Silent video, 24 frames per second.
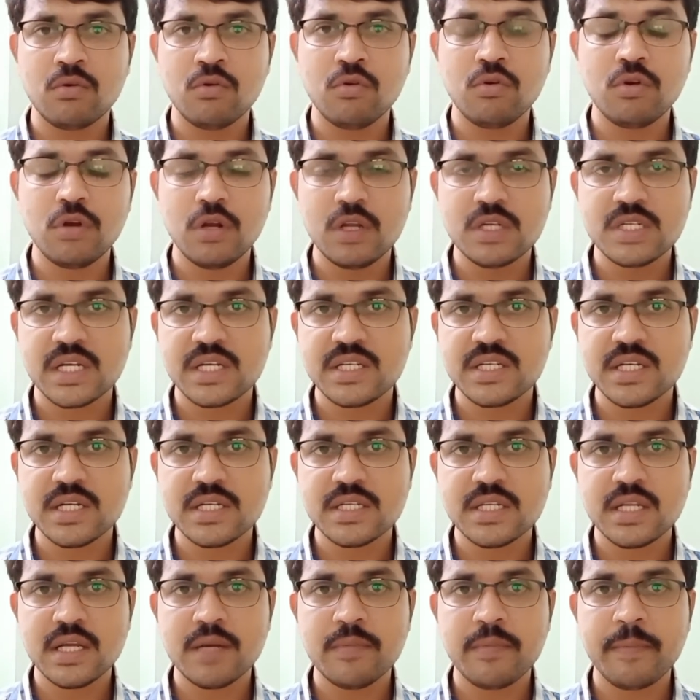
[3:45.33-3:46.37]
గూగుల్లో సెర్చ్
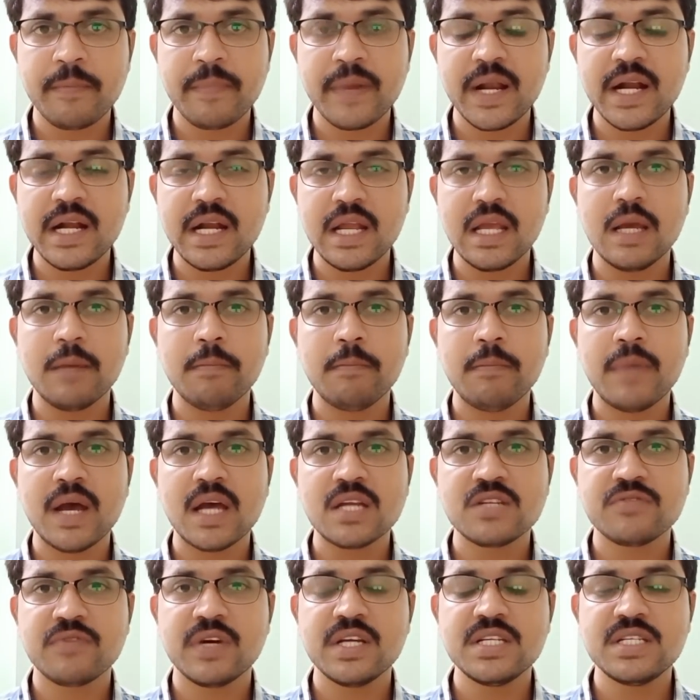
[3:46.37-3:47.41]
చేస్తే పేటీఎం
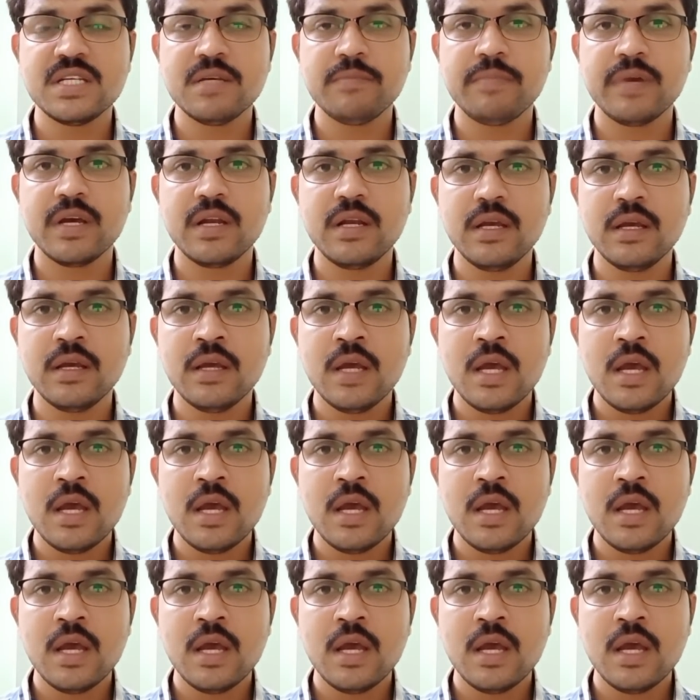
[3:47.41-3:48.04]
బ్యాచ్ వైసీపీ అని